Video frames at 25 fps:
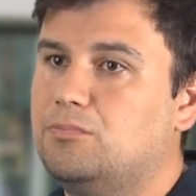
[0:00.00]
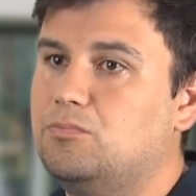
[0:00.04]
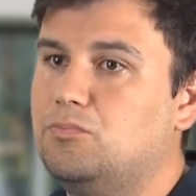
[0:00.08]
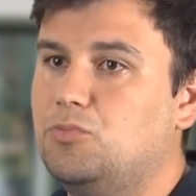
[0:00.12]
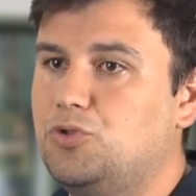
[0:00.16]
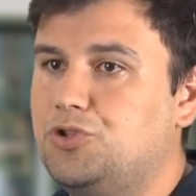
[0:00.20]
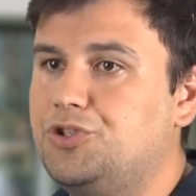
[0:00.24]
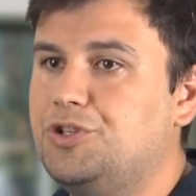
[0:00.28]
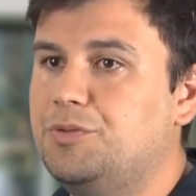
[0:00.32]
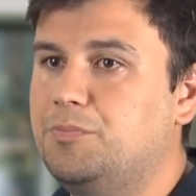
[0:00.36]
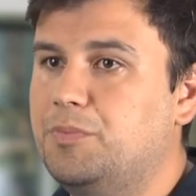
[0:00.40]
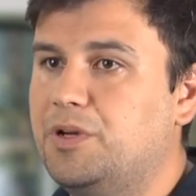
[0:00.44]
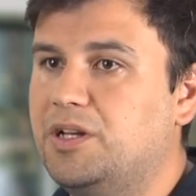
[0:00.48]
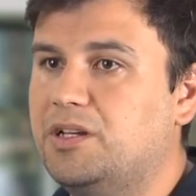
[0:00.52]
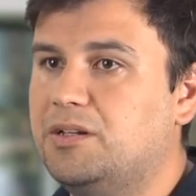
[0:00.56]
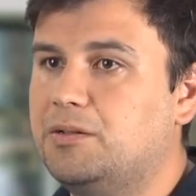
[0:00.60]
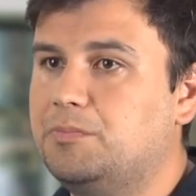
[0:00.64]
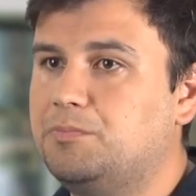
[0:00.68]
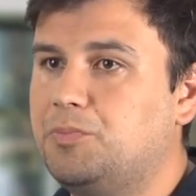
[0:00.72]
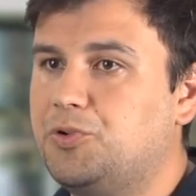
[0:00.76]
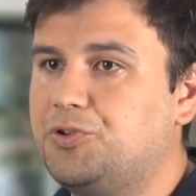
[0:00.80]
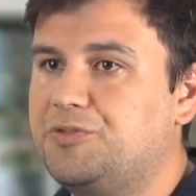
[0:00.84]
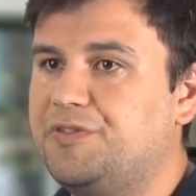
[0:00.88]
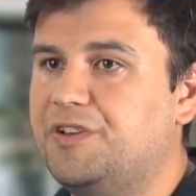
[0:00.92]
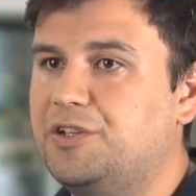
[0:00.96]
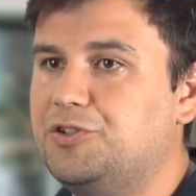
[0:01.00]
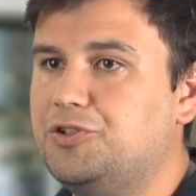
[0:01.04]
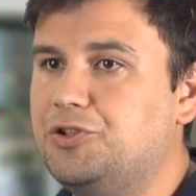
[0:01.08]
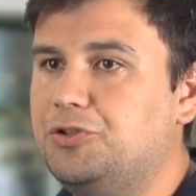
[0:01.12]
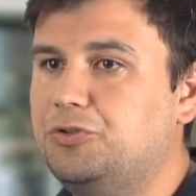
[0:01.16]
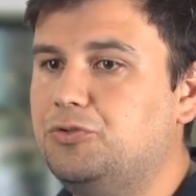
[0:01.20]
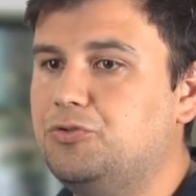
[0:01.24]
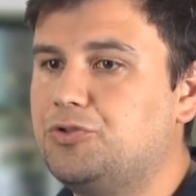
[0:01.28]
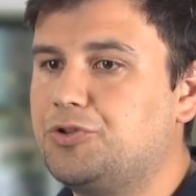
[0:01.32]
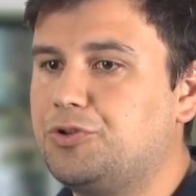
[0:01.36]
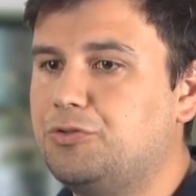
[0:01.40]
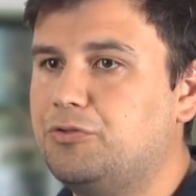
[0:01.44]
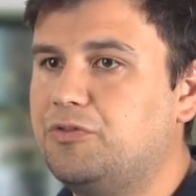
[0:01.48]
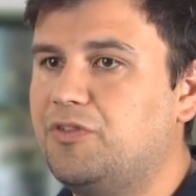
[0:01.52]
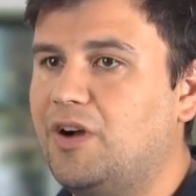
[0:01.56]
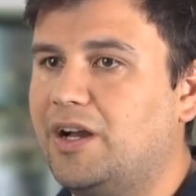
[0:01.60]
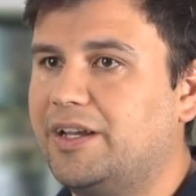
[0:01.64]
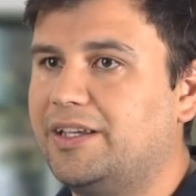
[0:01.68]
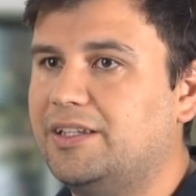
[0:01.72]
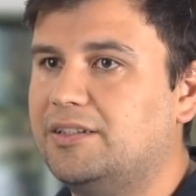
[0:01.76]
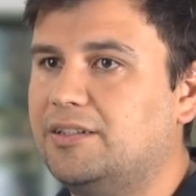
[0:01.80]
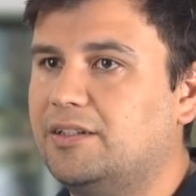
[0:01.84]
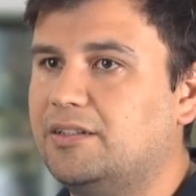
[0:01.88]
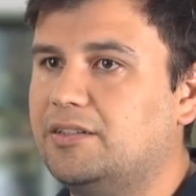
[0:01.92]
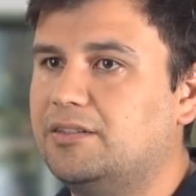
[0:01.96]
musimy poświęcić dużo
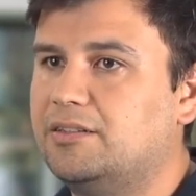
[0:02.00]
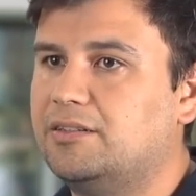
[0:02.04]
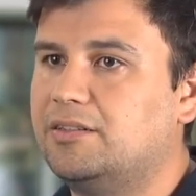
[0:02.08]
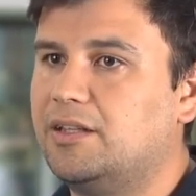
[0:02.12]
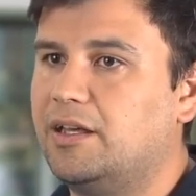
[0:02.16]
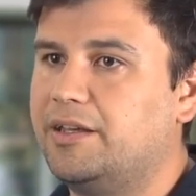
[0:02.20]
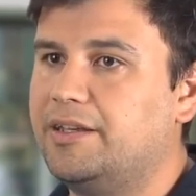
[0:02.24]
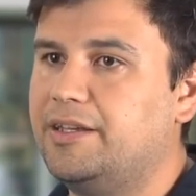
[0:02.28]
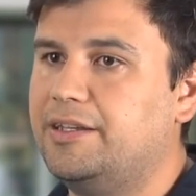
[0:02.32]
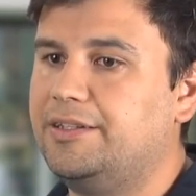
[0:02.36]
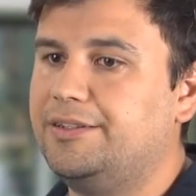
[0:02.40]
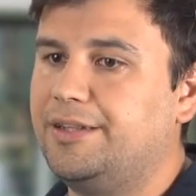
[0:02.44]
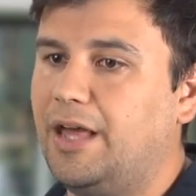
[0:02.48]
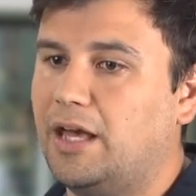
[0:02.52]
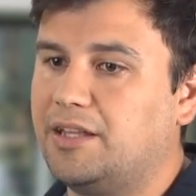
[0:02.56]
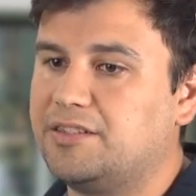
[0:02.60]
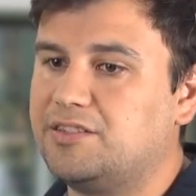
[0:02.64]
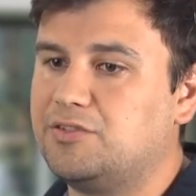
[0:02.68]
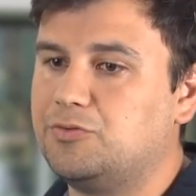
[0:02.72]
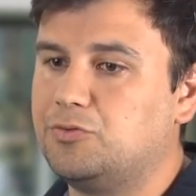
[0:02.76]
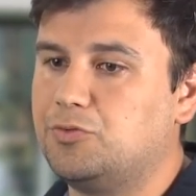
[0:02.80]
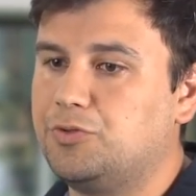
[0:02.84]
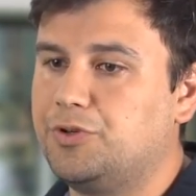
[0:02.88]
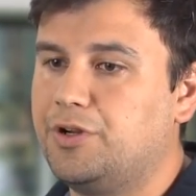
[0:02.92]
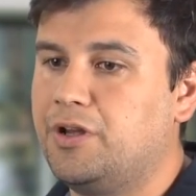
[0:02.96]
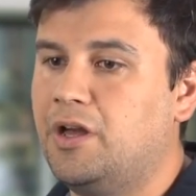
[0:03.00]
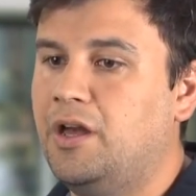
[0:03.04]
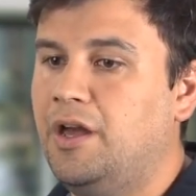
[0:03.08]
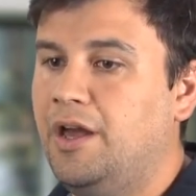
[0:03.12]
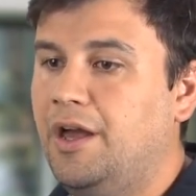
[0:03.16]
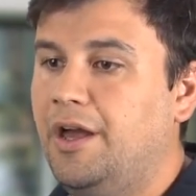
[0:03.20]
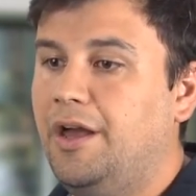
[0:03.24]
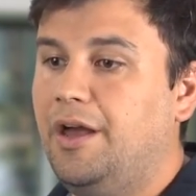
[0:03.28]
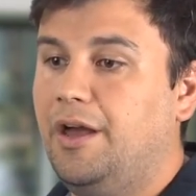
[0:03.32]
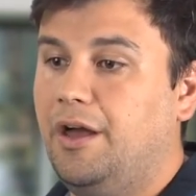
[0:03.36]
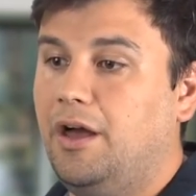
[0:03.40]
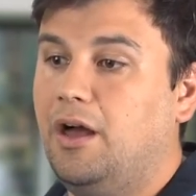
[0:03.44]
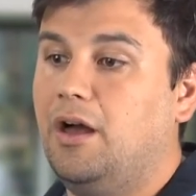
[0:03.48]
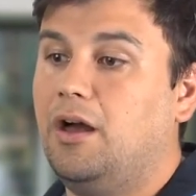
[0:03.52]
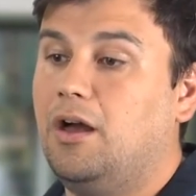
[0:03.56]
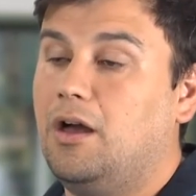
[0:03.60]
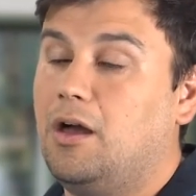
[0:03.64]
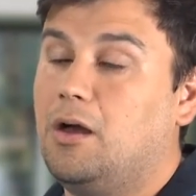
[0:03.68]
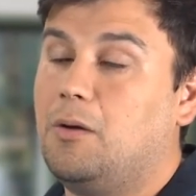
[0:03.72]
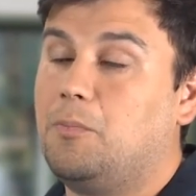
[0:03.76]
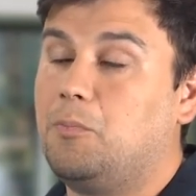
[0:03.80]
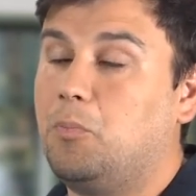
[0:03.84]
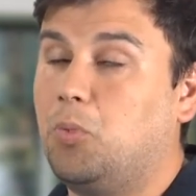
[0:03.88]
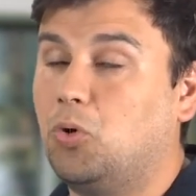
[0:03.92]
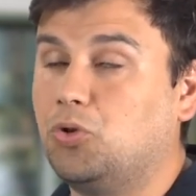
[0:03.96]
uwagi na, na jej nadzór,
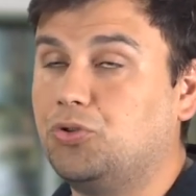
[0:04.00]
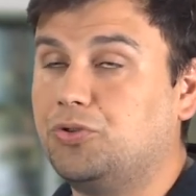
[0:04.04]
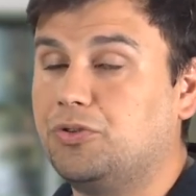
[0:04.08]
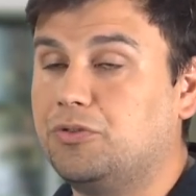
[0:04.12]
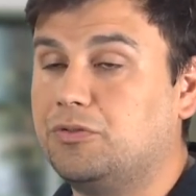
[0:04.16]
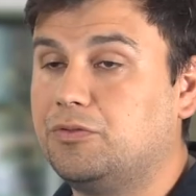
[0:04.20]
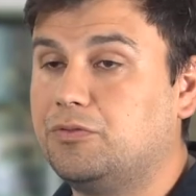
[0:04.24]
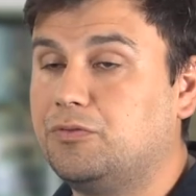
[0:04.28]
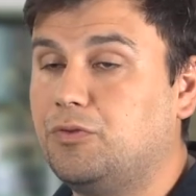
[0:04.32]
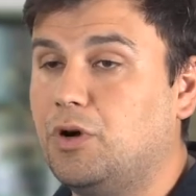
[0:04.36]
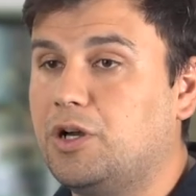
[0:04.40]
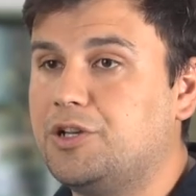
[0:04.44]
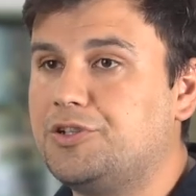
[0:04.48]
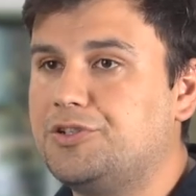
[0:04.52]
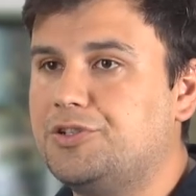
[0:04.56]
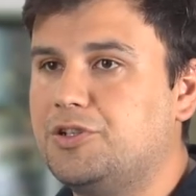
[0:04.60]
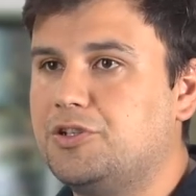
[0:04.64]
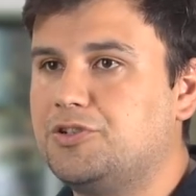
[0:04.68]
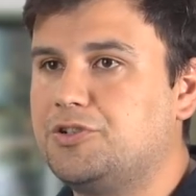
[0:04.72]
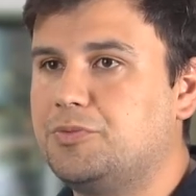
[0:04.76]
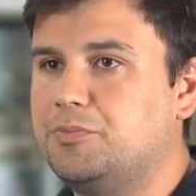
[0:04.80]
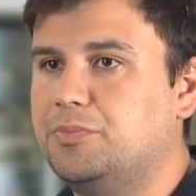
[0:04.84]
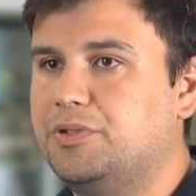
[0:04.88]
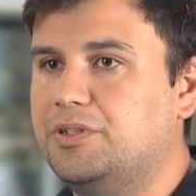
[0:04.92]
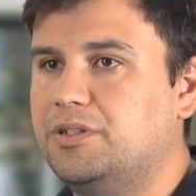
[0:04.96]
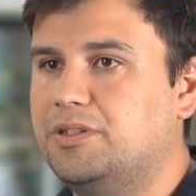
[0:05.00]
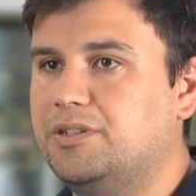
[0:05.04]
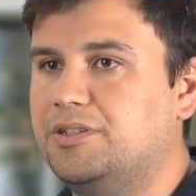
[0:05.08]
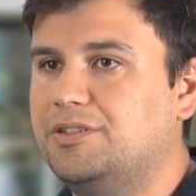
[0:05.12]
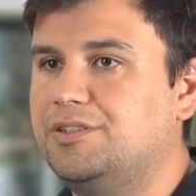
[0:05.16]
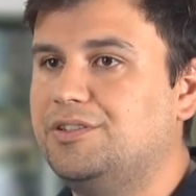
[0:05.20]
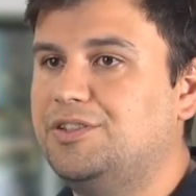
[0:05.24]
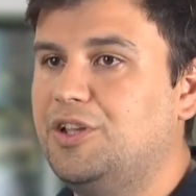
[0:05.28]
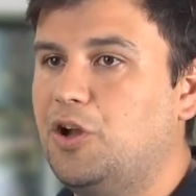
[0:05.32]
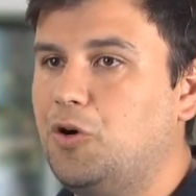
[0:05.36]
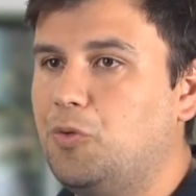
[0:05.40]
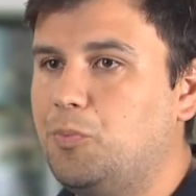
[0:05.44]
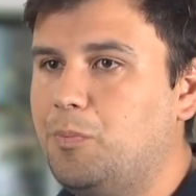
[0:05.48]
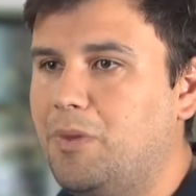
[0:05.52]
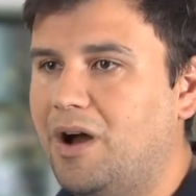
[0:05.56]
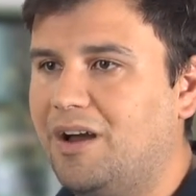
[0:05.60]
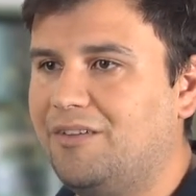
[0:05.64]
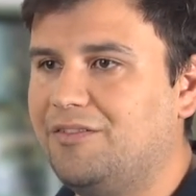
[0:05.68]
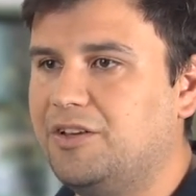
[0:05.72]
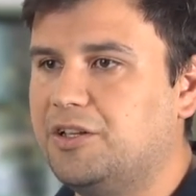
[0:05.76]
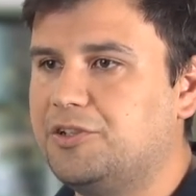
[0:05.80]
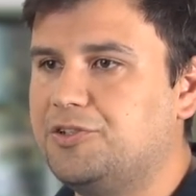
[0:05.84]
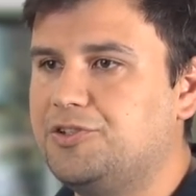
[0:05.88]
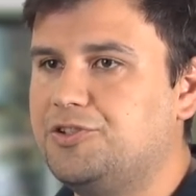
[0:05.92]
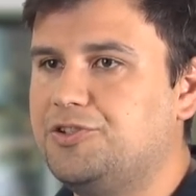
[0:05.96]
E, po to właśnie, żeby nie
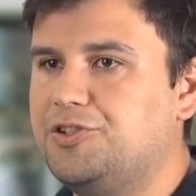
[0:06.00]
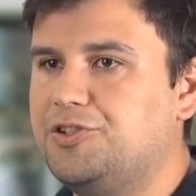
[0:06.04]
obawiać